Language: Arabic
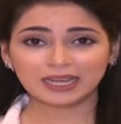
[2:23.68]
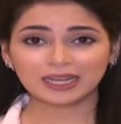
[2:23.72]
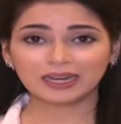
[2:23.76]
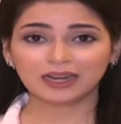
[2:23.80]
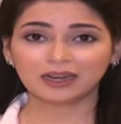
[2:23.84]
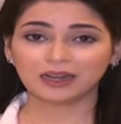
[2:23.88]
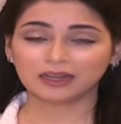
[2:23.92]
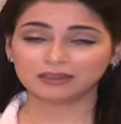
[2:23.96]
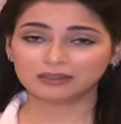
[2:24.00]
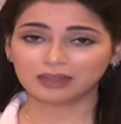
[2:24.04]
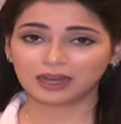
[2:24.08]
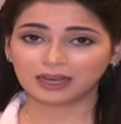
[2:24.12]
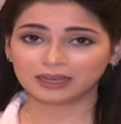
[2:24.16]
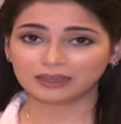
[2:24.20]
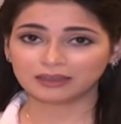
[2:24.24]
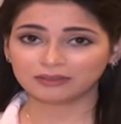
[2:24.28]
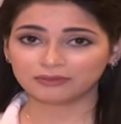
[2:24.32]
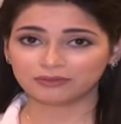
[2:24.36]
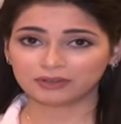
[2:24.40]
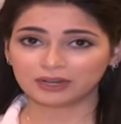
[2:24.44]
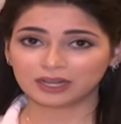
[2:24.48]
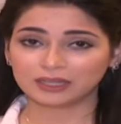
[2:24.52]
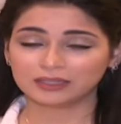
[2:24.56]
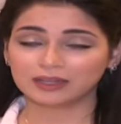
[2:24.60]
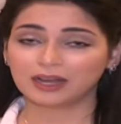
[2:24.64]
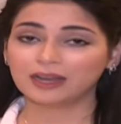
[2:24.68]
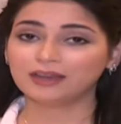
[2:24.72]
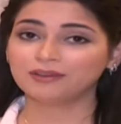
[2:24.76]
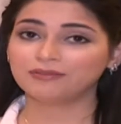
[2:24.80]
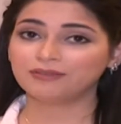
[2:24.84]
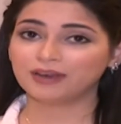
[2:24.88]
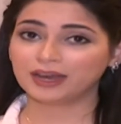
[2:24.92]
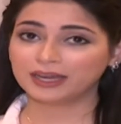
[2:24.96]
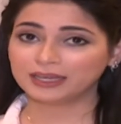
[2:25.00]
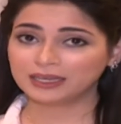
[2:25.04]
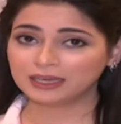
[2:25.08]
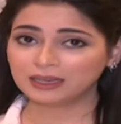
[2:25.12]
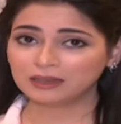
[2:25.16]
الى القطايف القطايف
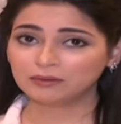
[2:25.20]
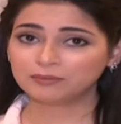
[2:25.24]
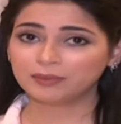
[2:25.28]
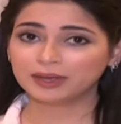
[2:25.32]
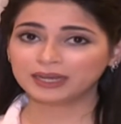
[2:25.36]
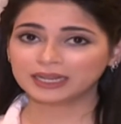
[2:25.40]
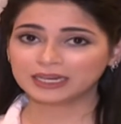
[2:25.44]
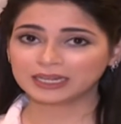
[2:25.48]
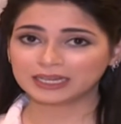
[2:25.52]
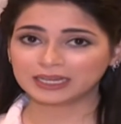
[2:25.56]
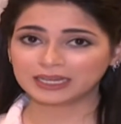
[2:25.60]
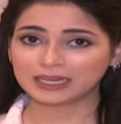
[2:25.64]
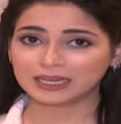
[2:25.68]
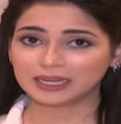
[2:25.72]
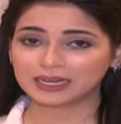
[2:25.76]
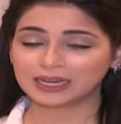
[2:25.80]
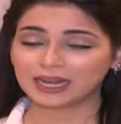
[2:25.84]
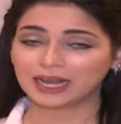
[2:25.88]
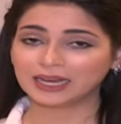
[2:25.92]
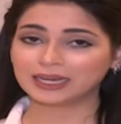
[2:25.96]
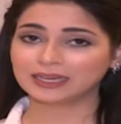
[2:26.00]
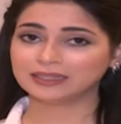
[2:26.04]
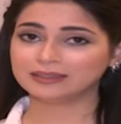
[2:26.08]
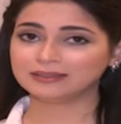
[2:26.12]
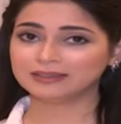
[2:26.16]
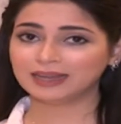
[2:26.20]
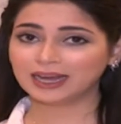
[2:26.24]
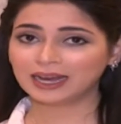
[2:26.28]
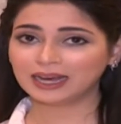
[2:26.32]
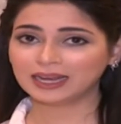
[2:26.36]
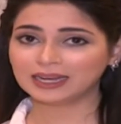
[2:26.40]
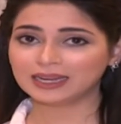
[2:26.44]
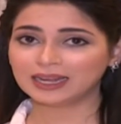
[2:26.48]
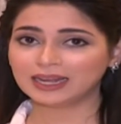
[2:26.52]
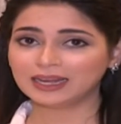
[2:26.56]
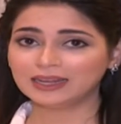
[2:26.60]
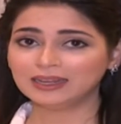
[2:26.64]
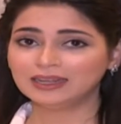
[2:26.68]
عيين مقلي لكن
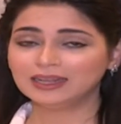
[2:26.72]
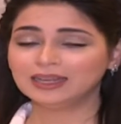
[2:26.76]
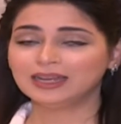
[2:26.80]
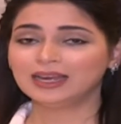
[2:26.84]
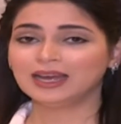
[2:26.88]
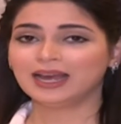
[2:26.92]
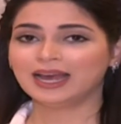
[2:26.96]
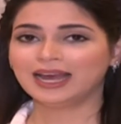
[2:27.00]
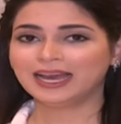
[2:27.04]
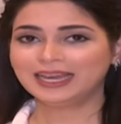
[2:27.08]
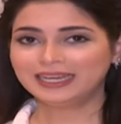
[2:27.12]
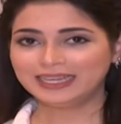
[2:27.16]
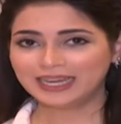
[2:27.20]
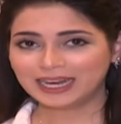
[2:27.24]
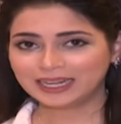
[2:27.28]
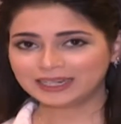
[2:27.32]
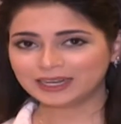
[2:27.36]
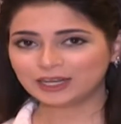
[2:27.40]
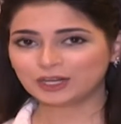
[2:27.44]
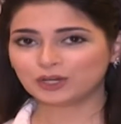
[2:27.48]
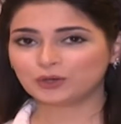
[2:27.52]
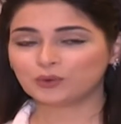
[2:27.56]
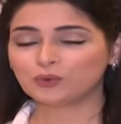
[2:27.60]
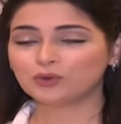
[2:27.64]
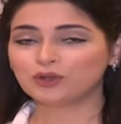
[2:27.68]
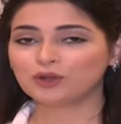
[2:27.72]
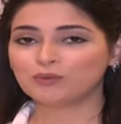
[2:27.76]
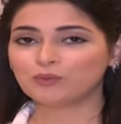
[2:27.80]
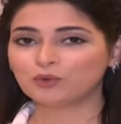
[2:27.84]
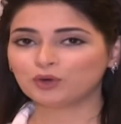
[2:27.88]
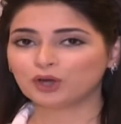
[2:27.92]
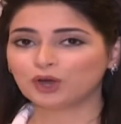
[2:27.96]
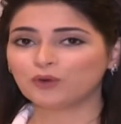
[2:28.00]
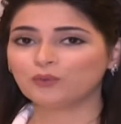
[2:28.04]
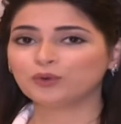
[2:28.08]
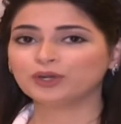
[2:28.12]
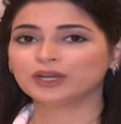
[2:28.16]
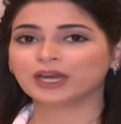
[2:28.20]
داخله احيانا يكون
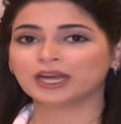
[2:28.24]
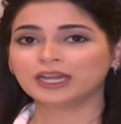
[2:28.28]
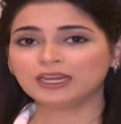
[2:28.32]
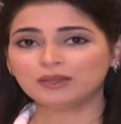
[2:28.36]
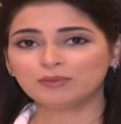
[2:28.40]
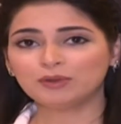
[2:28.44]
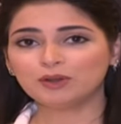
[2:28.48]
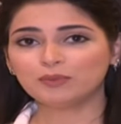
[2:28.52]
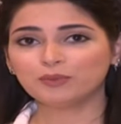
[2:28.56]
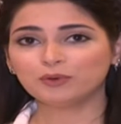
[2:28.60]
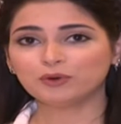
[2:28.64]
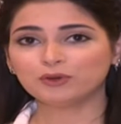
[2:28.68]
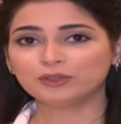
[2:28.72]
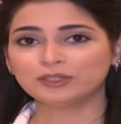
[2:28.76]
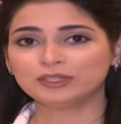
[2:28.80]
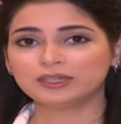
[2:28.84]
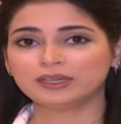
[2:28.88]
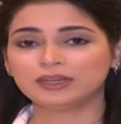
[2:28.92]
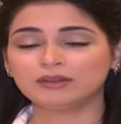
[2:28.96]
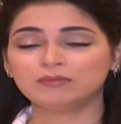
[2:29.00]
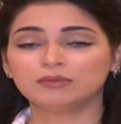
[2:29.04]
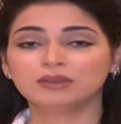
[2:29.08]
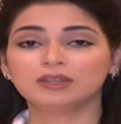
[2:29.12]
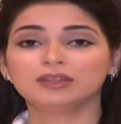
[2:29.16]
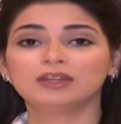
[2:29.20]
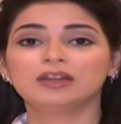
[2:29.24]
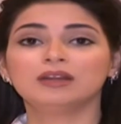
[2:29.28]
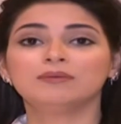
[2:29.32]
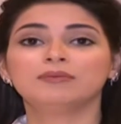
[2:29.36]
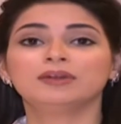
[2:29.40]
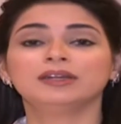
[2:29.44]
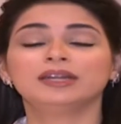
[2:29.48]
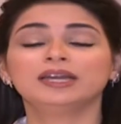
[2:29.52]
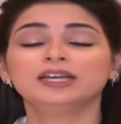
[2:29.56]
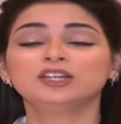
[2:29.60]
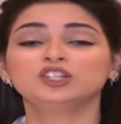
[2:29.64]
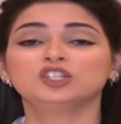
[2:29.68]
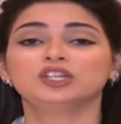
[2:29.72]
المكون غني بالبروتين مثل لما
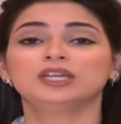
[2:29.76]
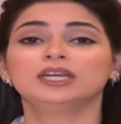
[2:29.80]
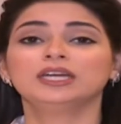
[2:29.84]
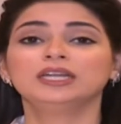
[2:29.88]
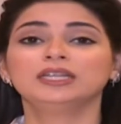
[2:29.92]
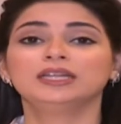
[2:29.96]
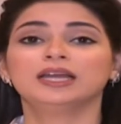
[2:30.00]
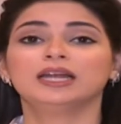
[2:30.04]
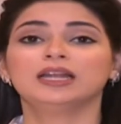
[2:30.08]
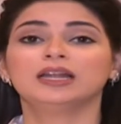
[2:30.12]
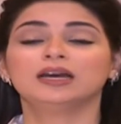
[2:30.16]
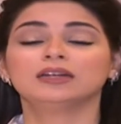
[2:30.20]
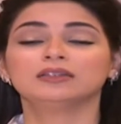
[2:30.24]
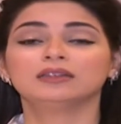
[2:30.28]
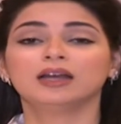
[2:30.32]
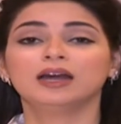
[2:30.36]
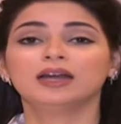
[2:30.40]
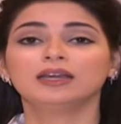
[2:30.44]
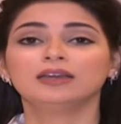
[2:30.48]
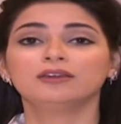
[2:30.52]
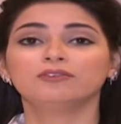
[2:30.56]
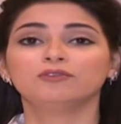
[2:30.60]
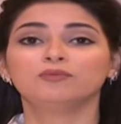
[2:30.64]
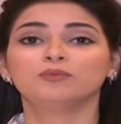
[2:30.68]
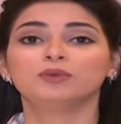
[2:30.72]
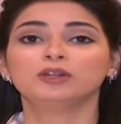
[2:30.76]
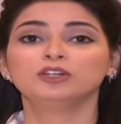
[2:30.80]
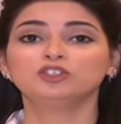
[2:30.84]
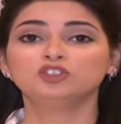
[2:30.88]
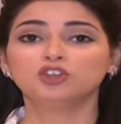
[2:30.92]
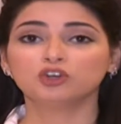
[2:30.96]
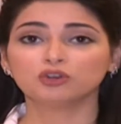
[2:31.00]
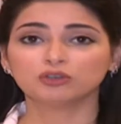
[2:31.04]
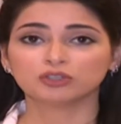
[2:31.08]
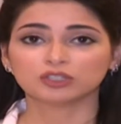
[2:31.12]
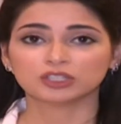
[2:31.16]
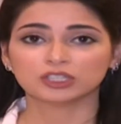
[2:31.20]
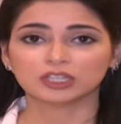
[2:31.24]
نحشي احنا القطايف
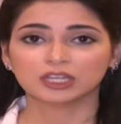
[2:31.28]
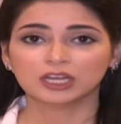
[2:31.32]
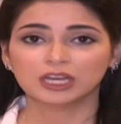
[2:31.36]
بالجوز